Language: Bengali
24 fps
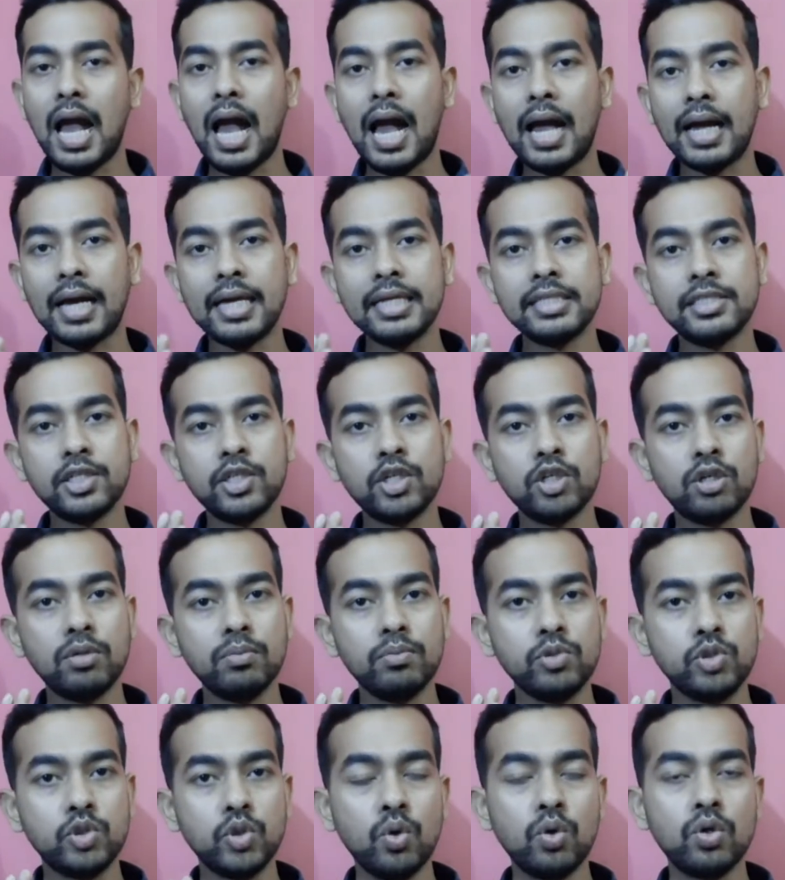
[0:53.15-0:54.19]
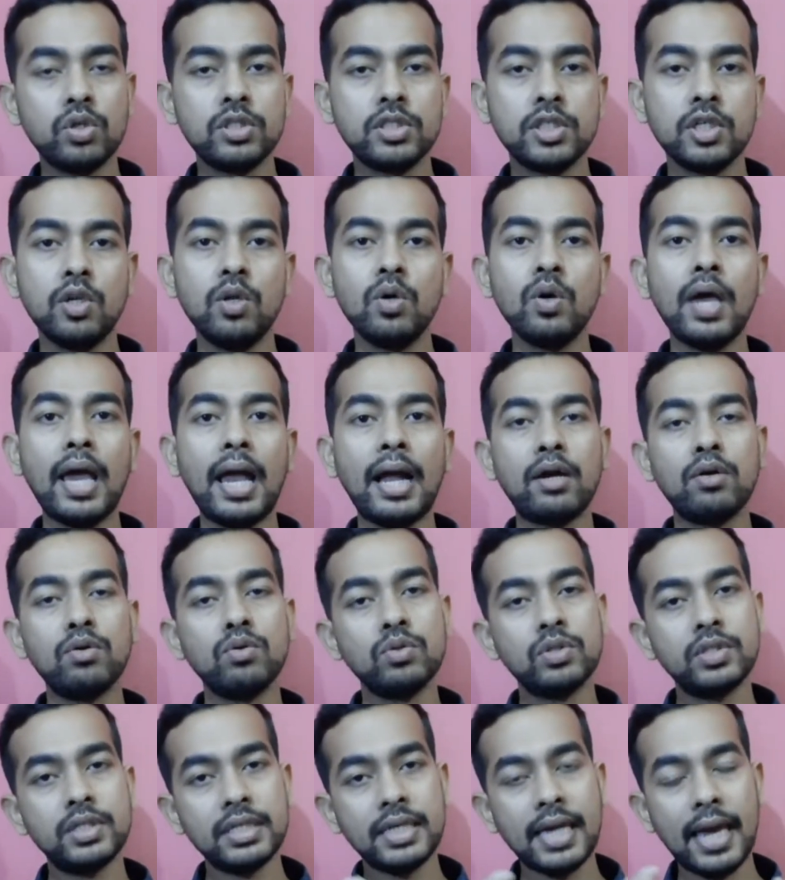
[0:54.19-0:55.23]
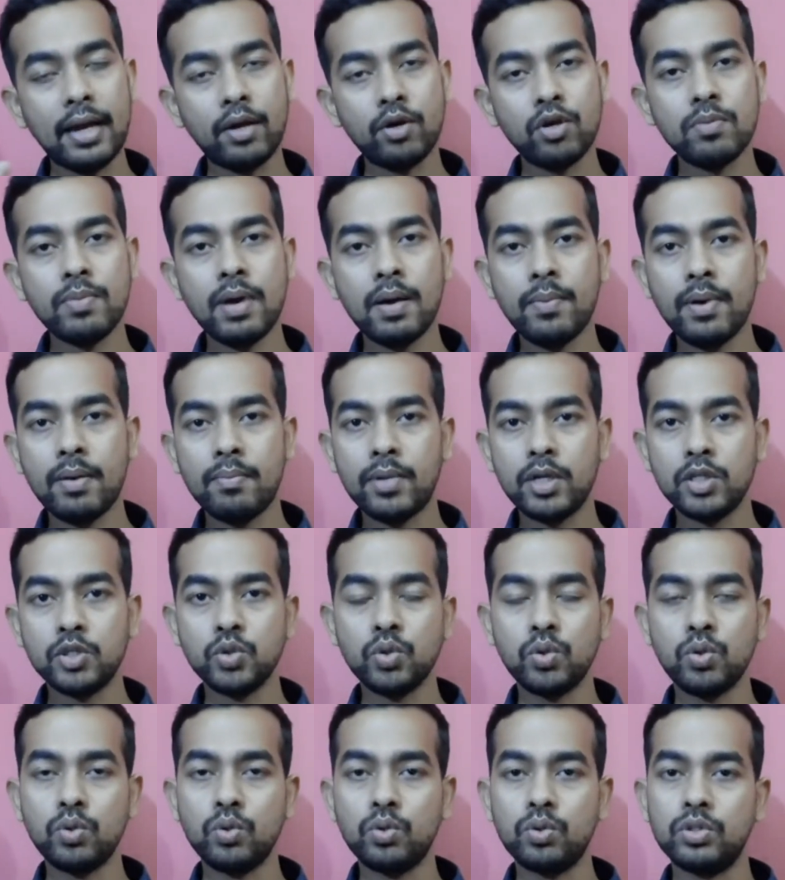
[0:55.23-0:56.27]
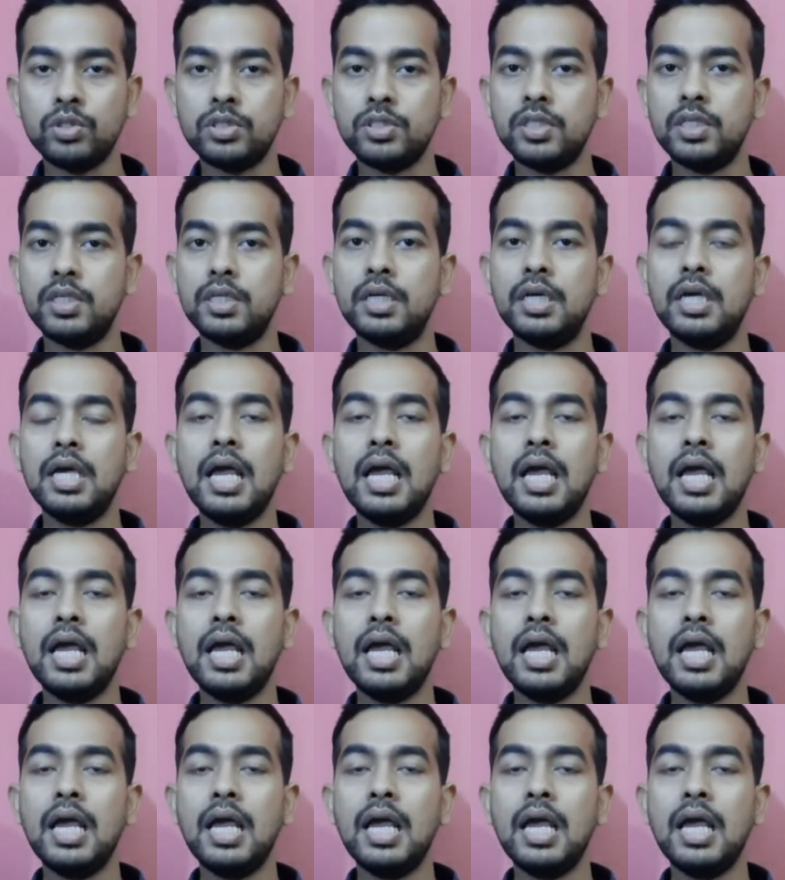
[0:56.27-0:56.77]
আগে যেরকম যোগ ছিল এখনও ঠিক একইভাবে আমরা যোগ করছি